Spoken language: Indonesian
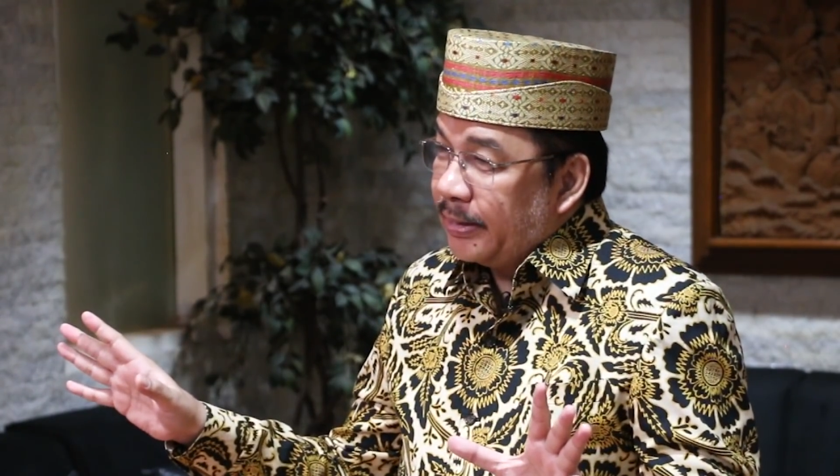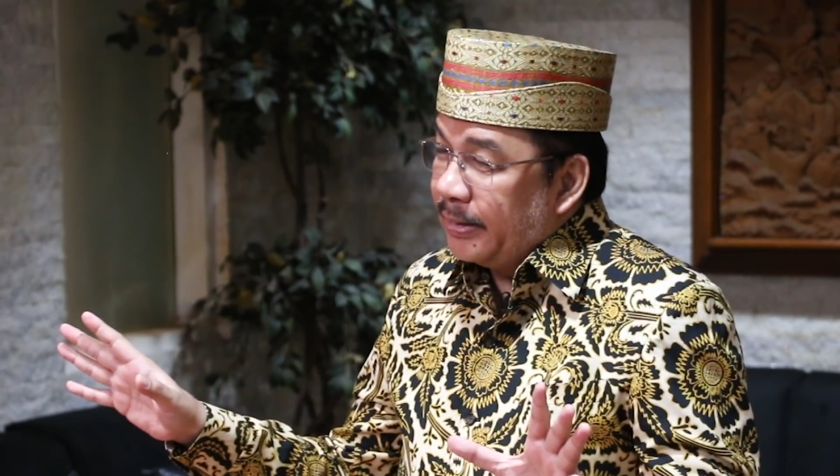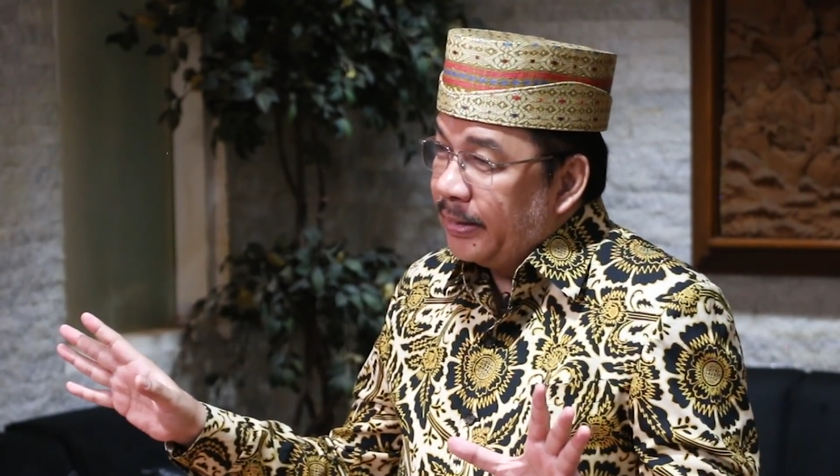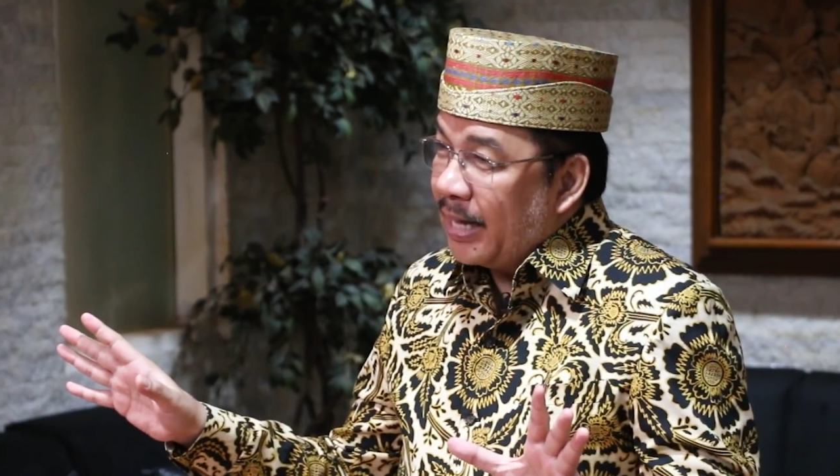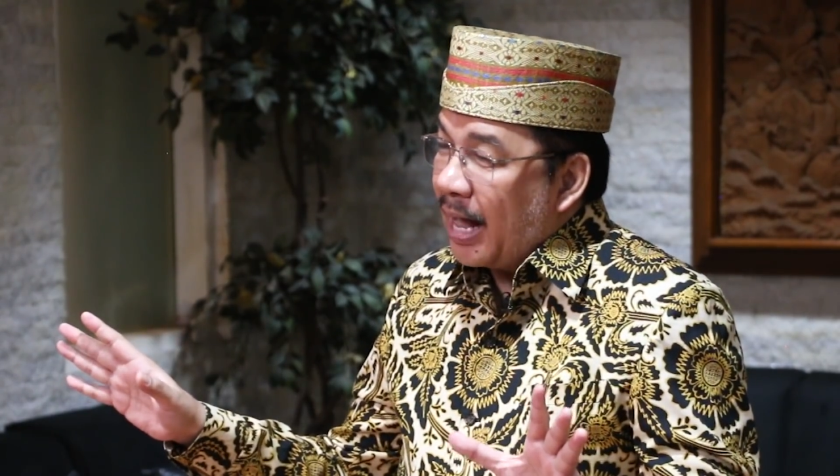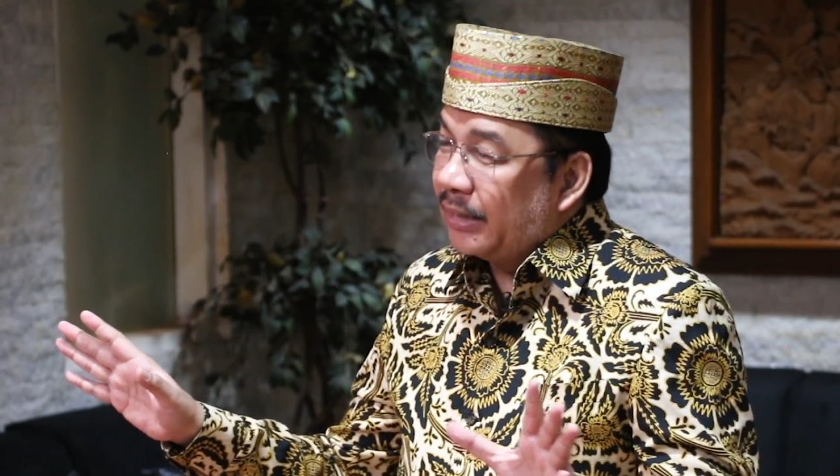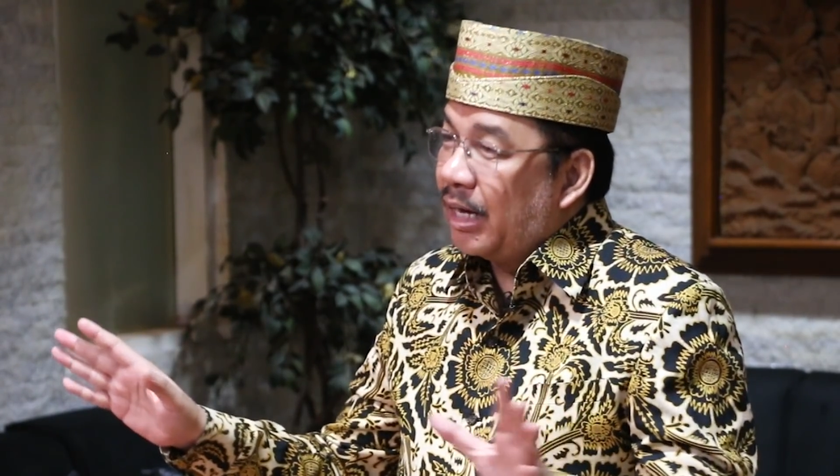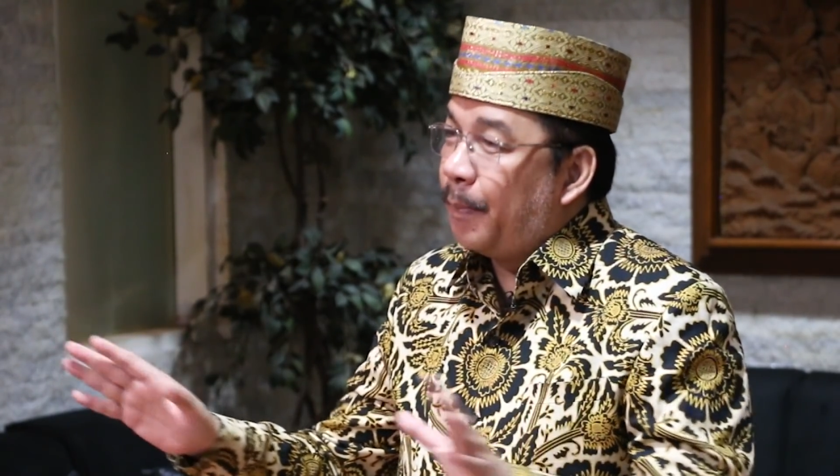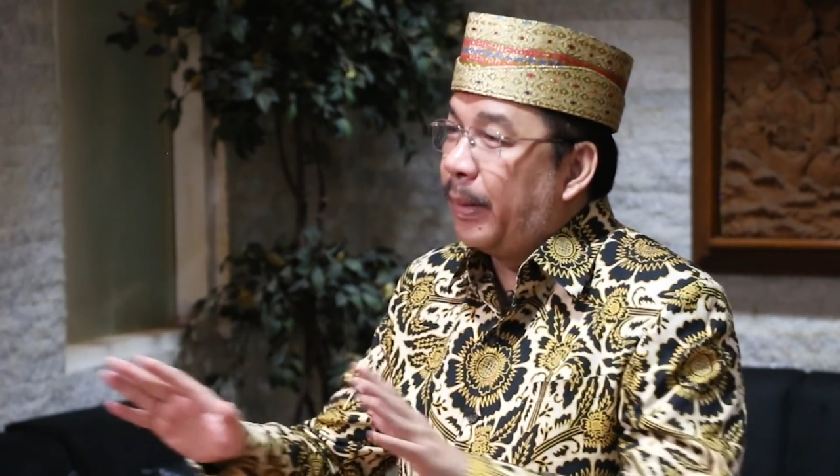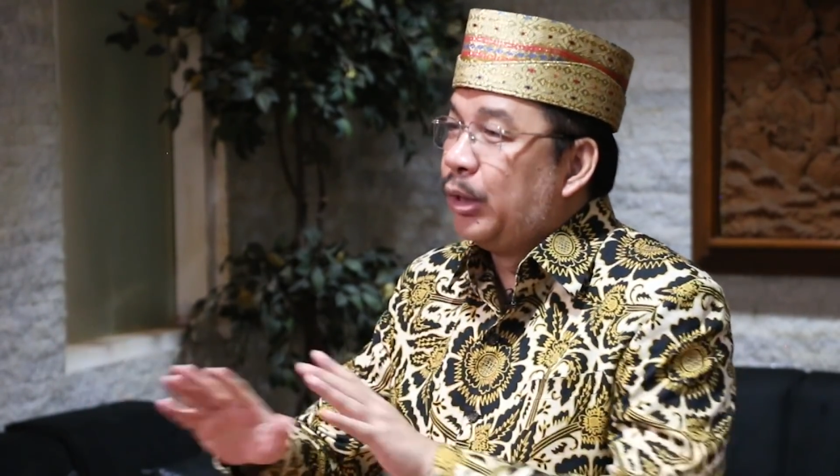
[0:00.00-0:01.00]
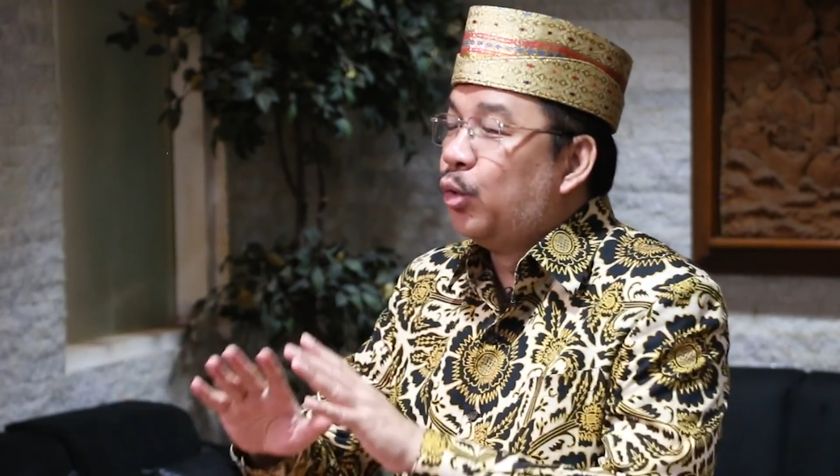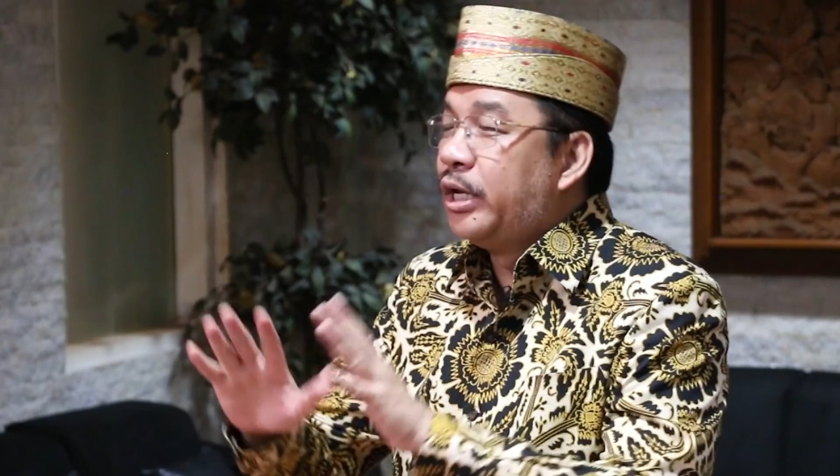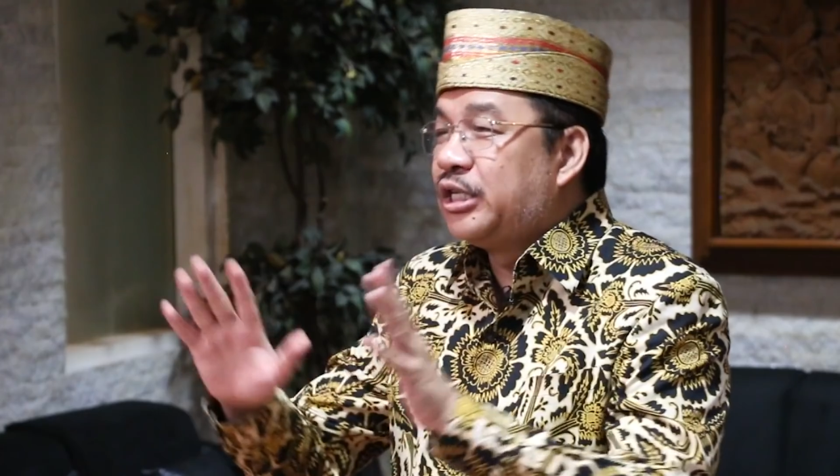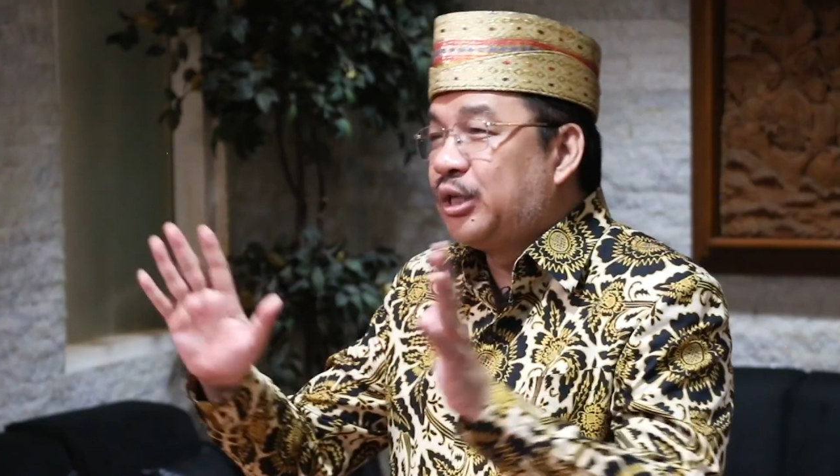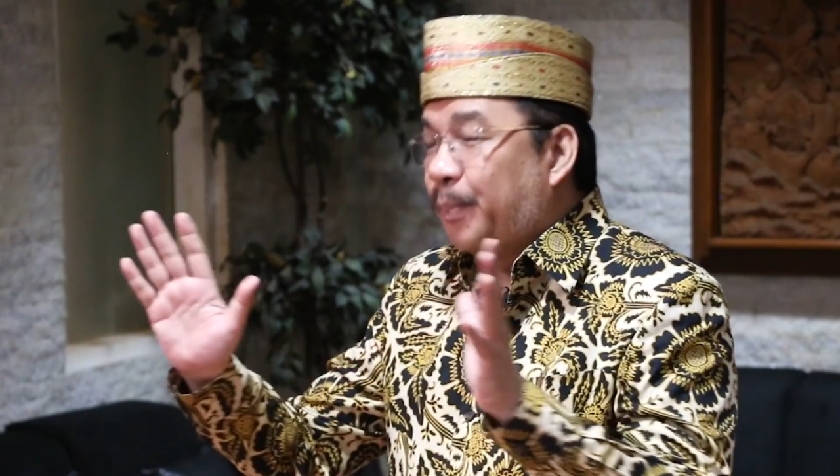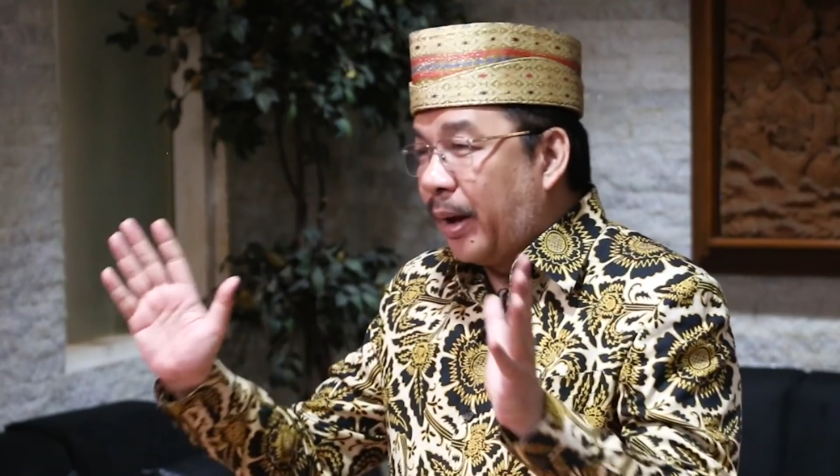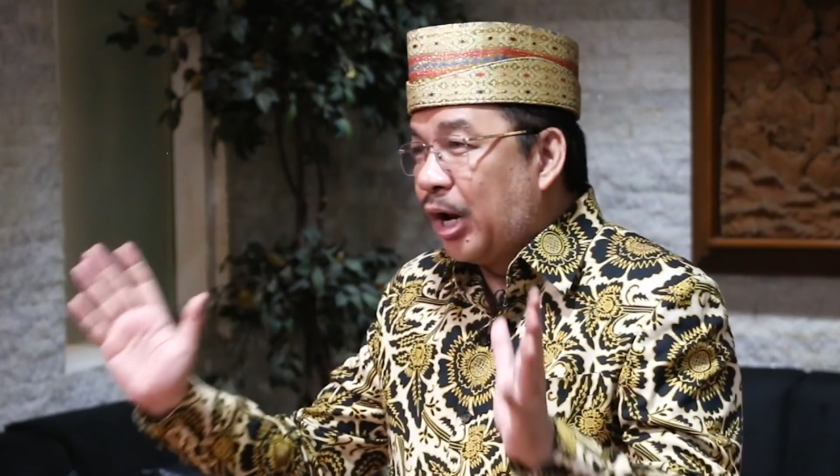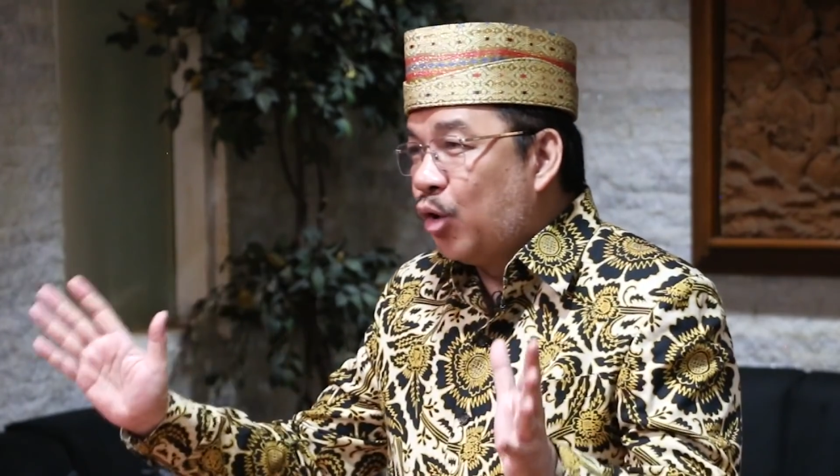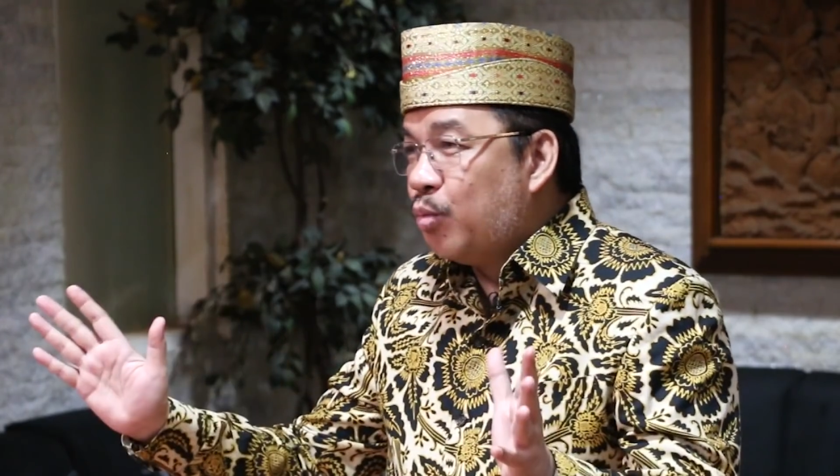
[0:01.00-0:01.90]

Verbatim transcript: ini adalah penulis pada